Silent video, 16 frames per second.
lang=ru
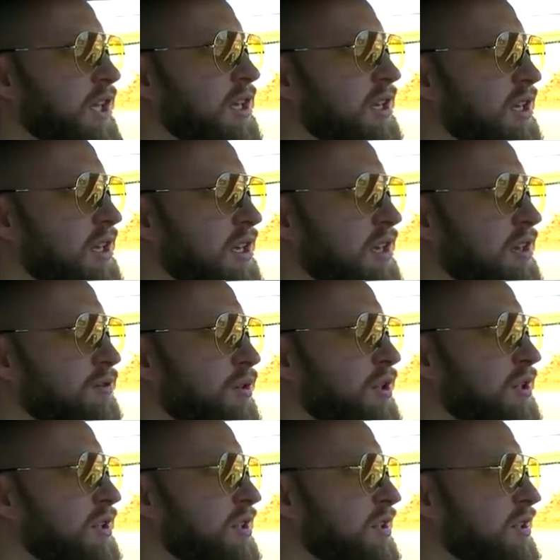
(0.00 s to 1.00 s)
И
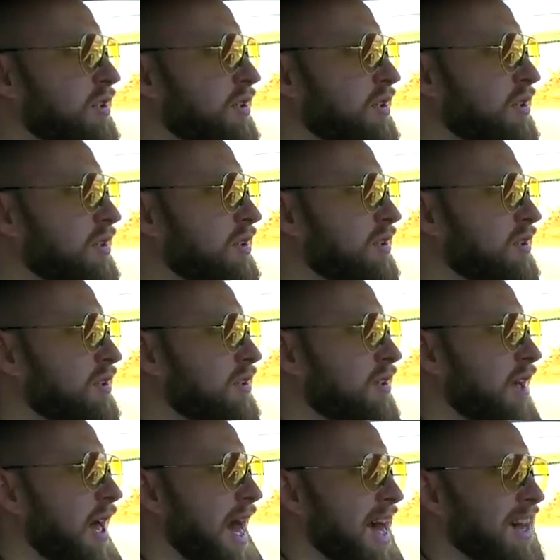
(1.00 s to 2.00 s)
вот
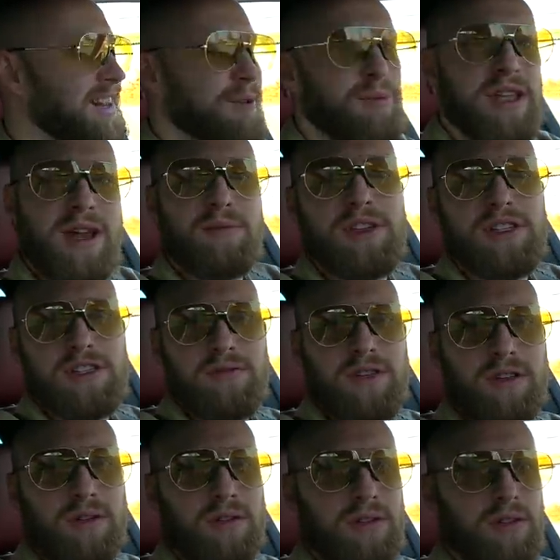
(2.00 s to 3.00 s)
это меня
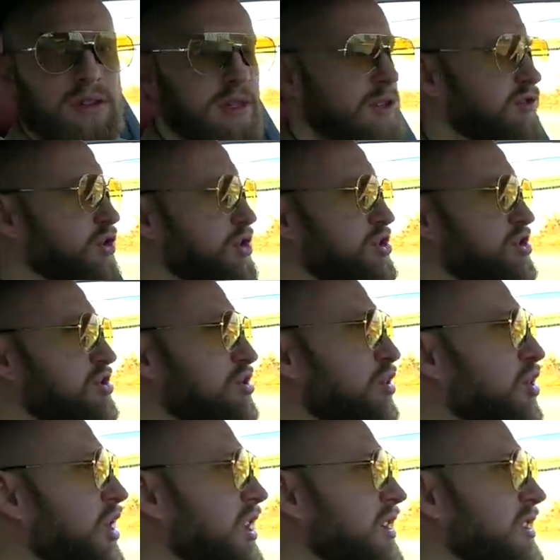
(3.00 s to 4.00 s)
мотивирует вот
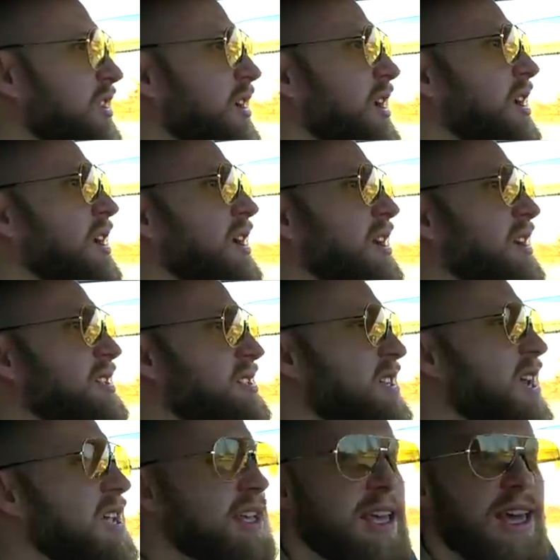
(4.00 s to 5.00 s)
золото,
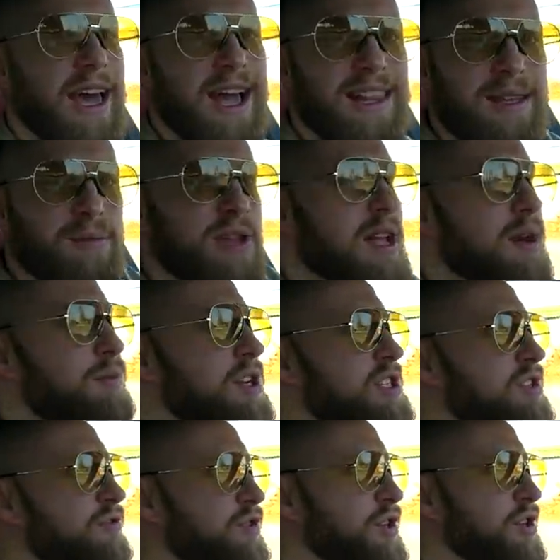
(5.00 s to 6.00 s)
деньги, это меня
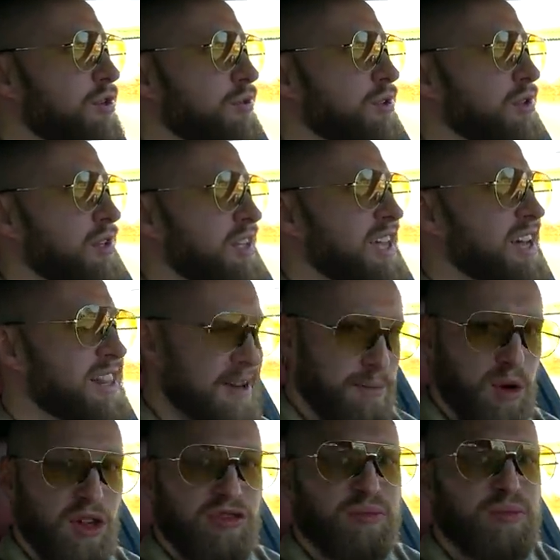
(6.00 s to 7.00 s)
мотивирует. Я
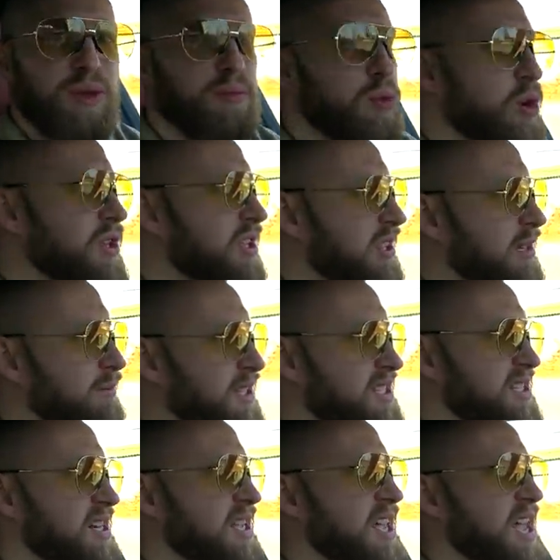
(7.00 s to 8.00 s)
наоборот в приподнятом
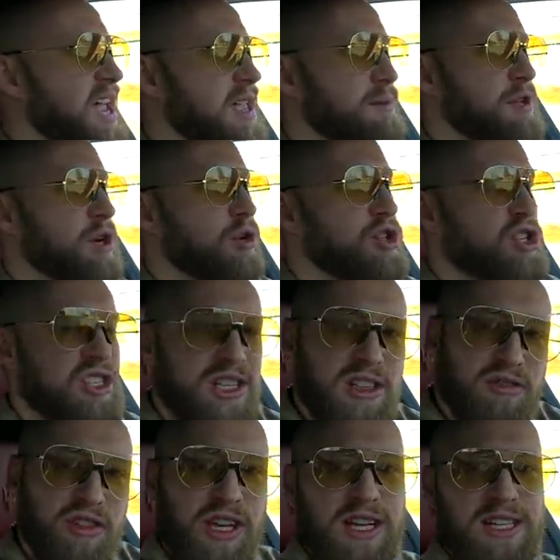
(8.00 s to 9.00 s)
настроении, мне хочется
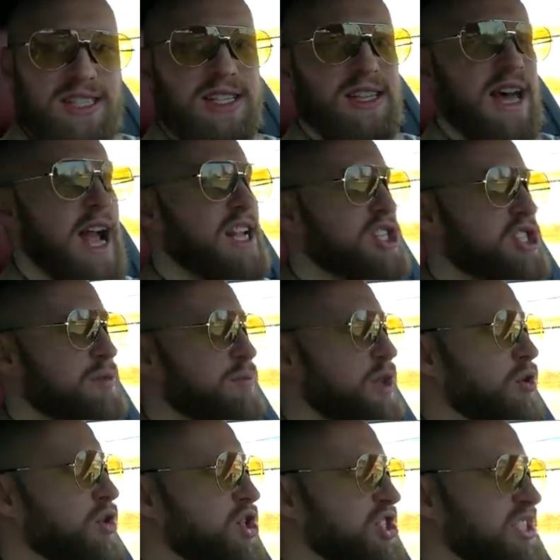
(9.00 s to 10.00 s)
двигаться дальше, мне
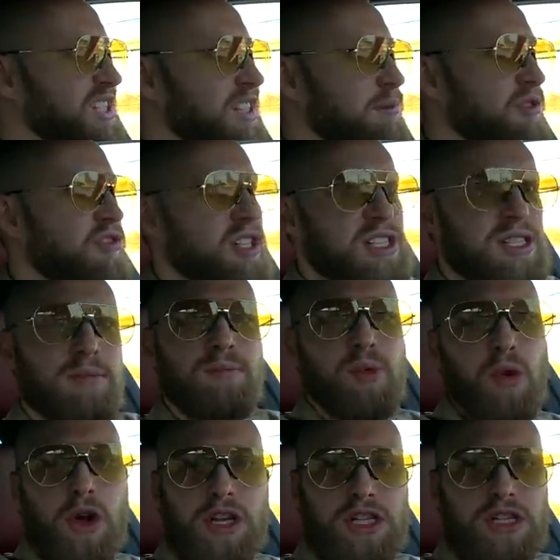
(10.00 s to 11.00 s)
хочется добиваться
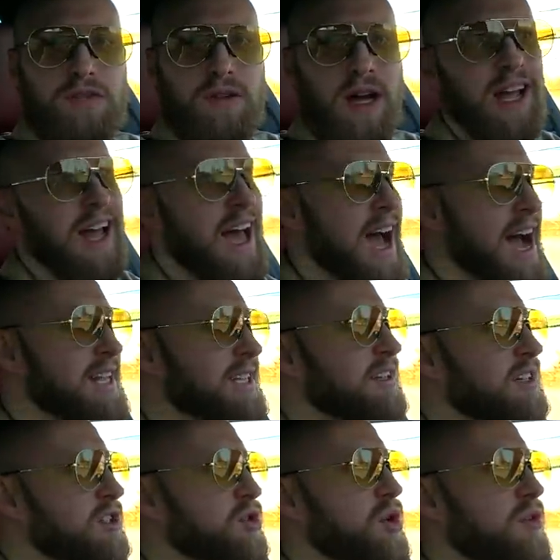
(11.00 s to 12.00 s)
большего. Это
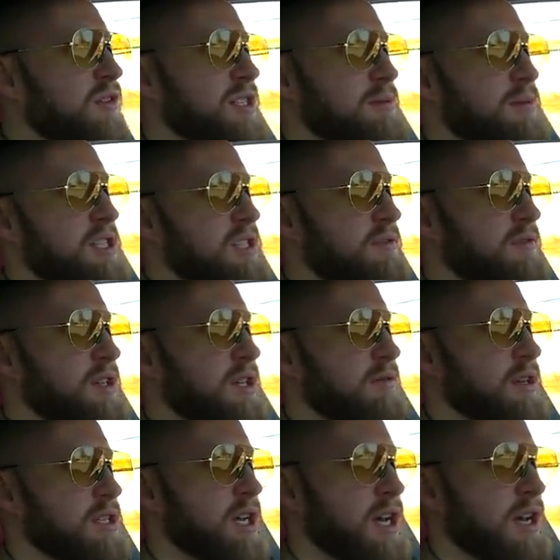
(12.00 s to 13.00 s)
должно вас
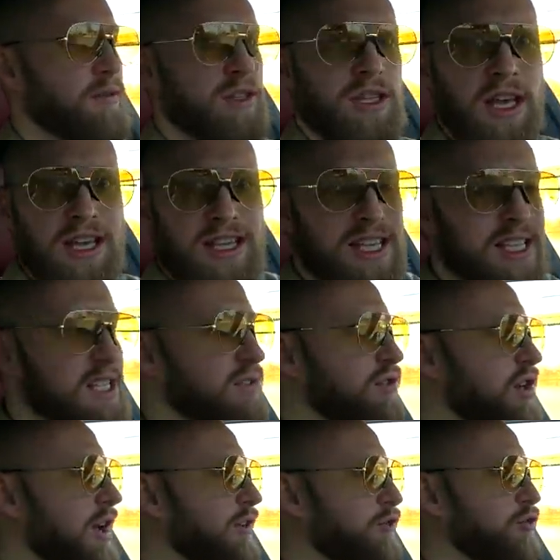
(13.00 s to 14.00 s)
мотивировать. Вот если
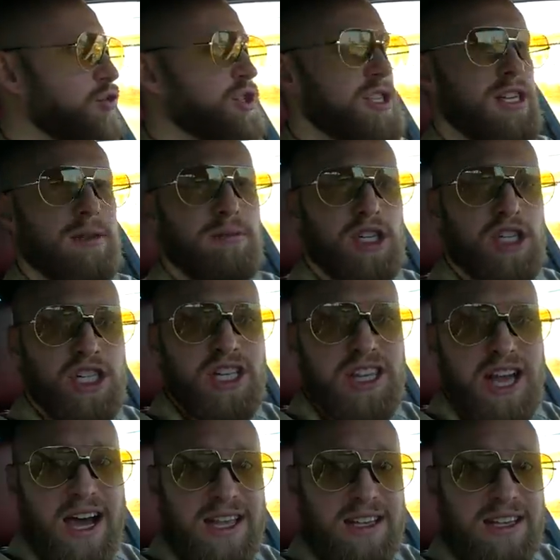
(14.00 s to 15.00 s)
вы кайфуете от
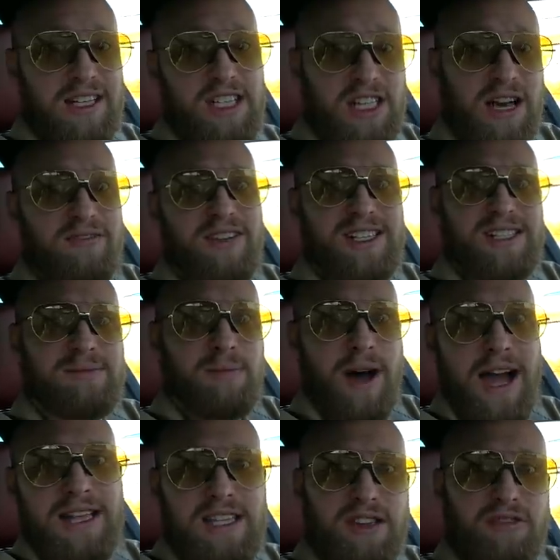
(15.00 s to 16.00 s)
машины, она должна вас
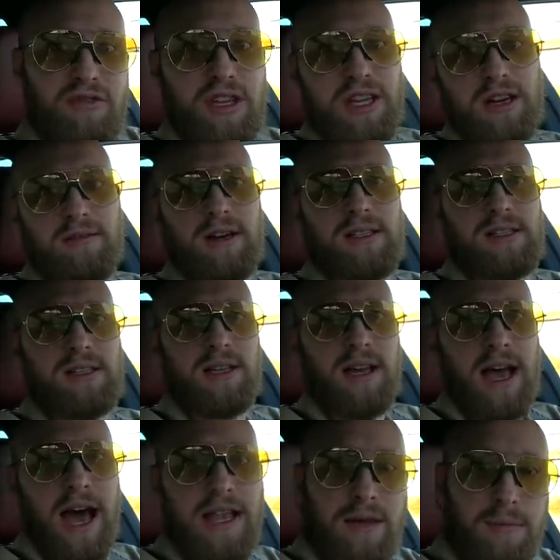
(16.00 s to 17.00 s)
мотивировать,
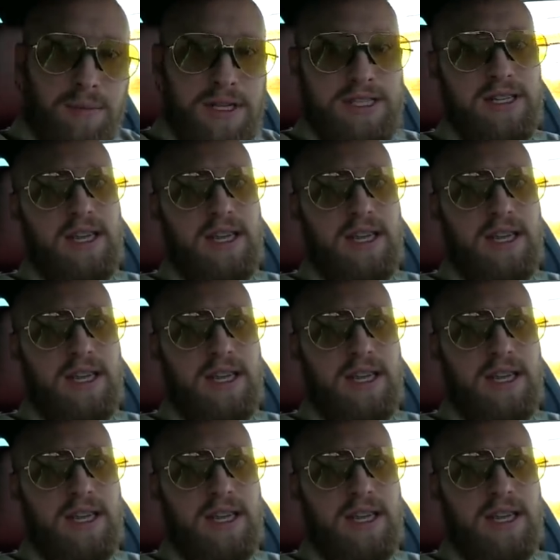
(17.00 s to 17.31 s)
а не быть